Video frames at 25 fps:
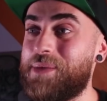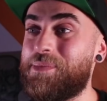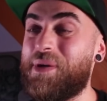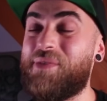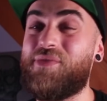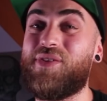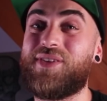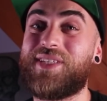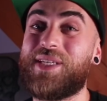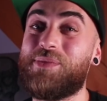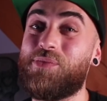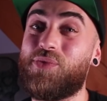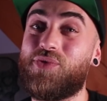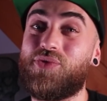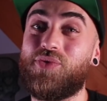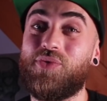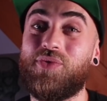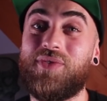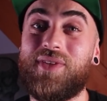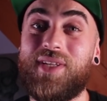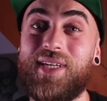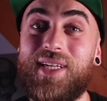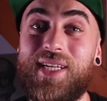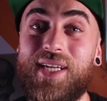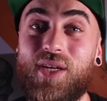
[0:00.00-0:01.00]
c'est pas forcément son
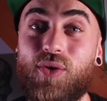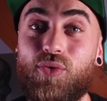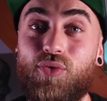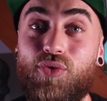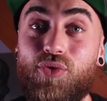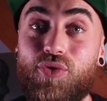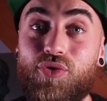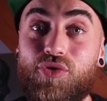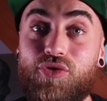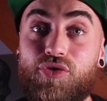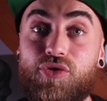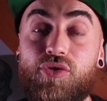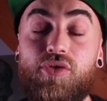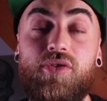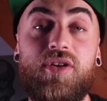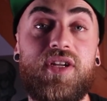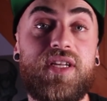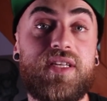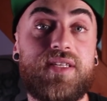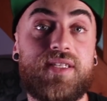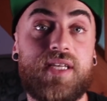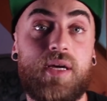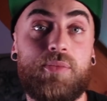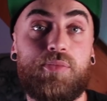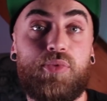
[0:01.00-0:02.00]
délire de jeu.
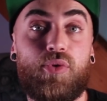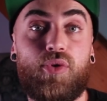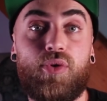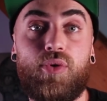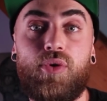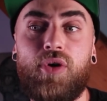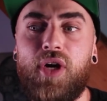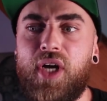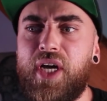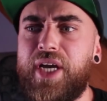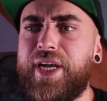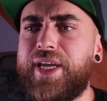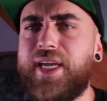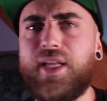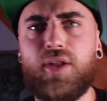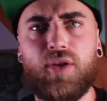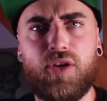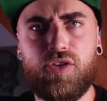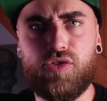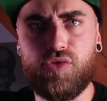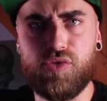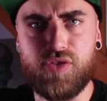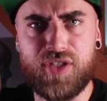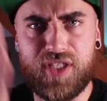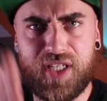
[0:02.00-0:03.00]
Les impros, il donne
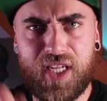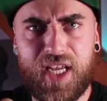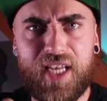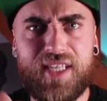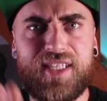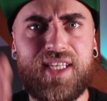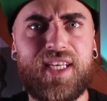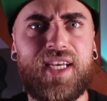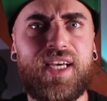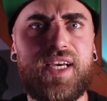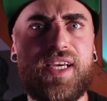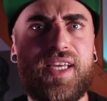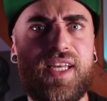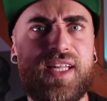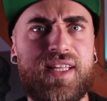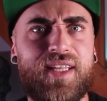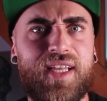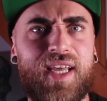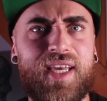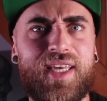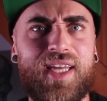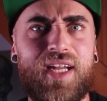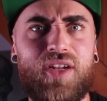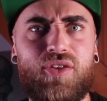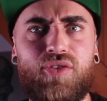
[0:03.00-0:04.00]
des choses très écrites et
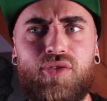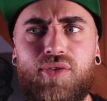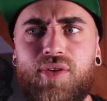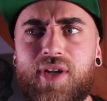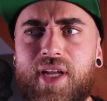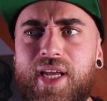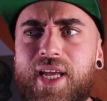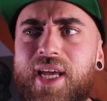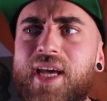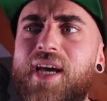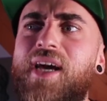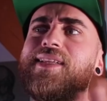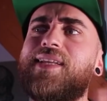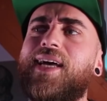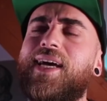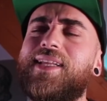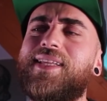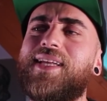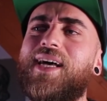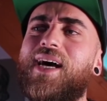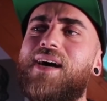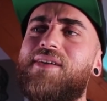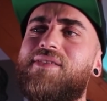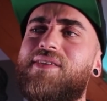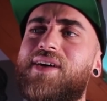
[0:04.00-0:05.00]
très calculées, très
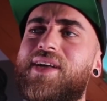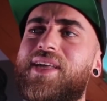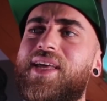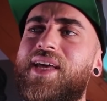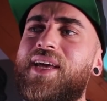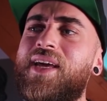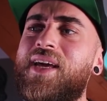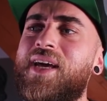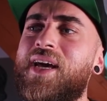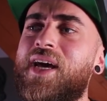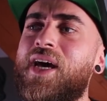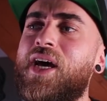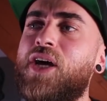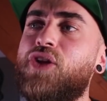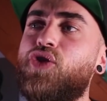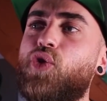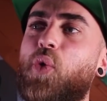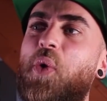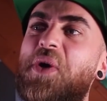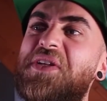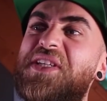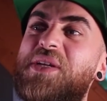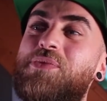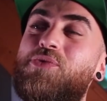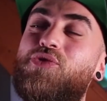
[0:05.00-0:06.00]
travaillées.
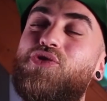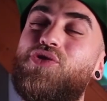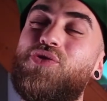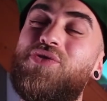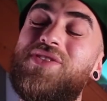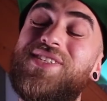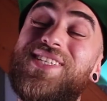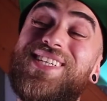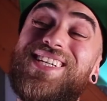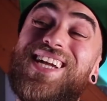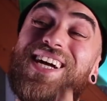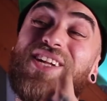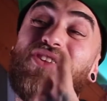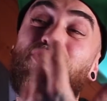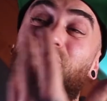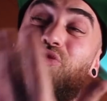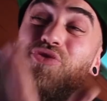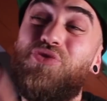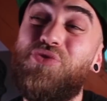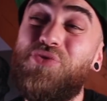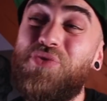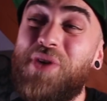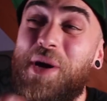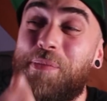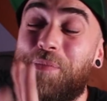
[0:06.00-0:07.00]
Troisième troisième chose, il a
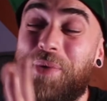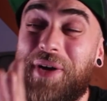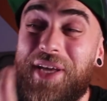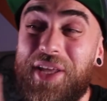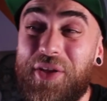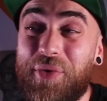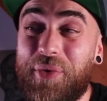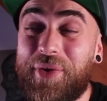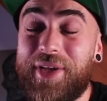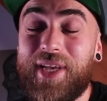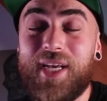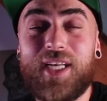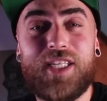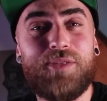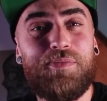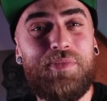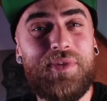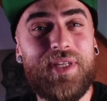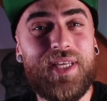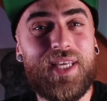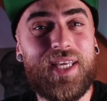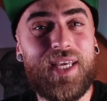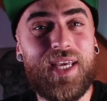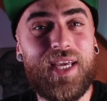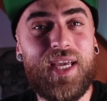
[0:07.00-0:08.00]
dû a priori
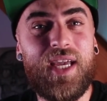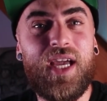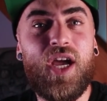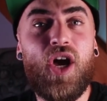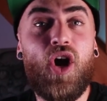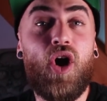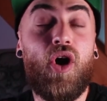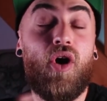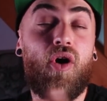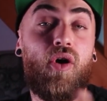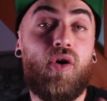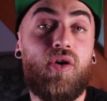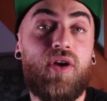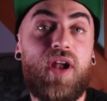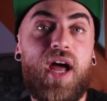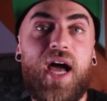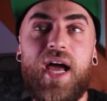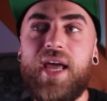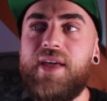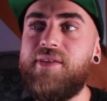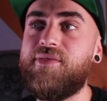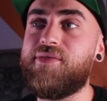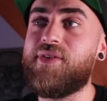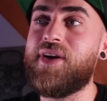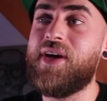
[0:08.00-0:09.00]
expliquer en
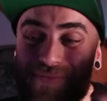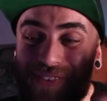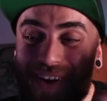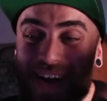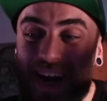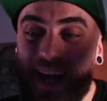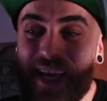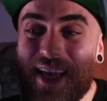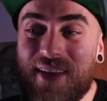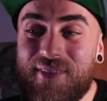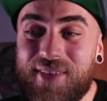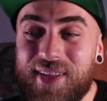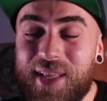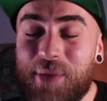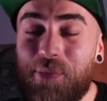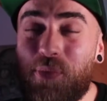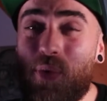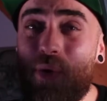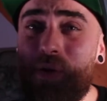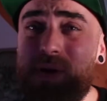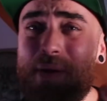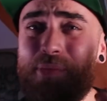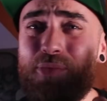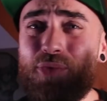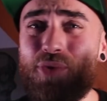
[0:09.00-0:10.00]
live, voilà, il y avait des
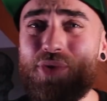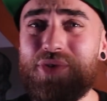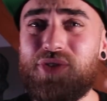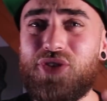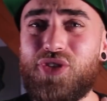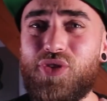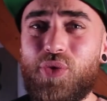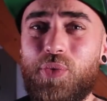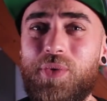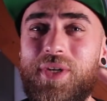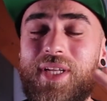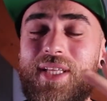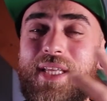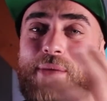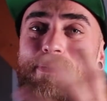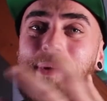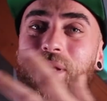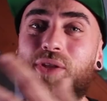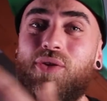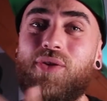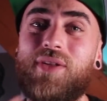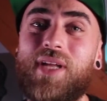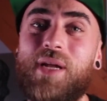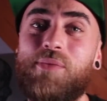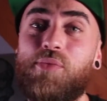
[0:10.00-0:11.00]
problèmes de son, il n'était pas
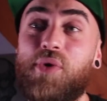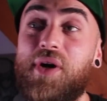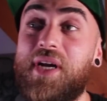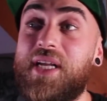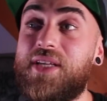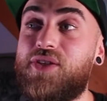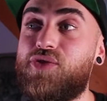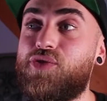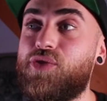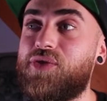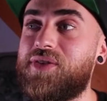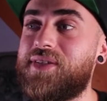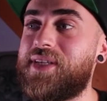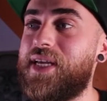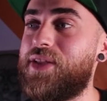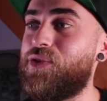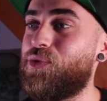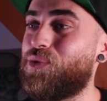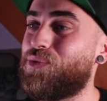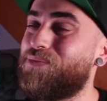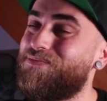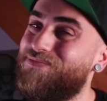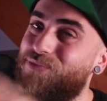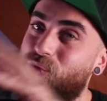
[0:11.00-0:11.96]
totalement à l'aise sur scène. Donc